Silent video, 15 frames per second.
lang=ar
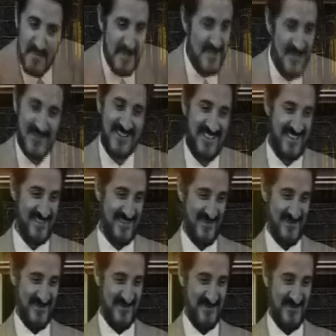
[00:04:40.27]
المسجد
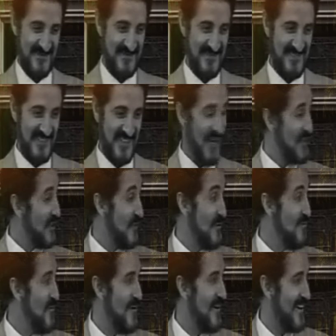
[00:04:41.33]
قال
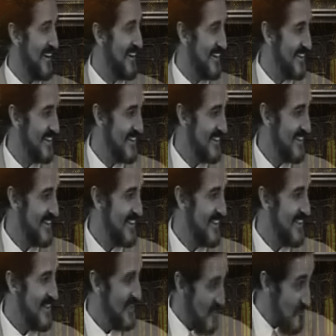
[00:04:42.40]
طفل مبارك
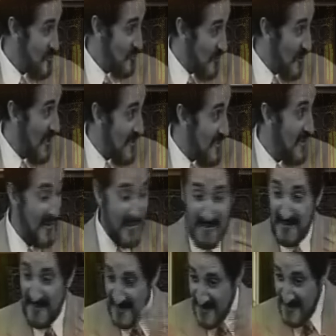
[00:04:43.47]
يذكر الله هذا
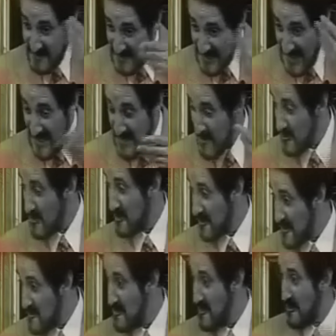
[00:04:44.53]
تعلم يذكر
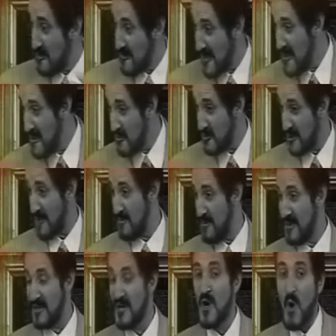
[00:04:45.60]
التسبيح والتهليل
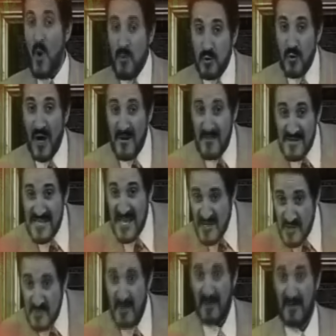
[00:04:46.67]
والتكبير وبروح على
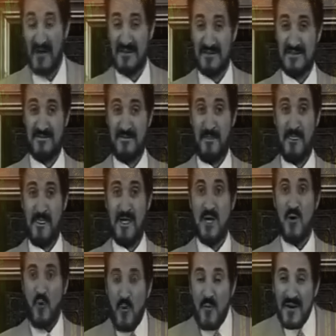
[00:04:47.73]
المساجد مرات
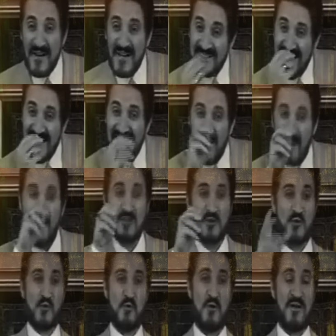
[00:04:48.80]
ومرات يقرأ بعض
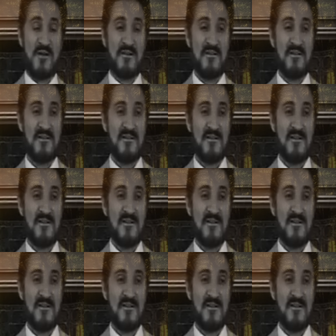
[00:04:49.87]
السور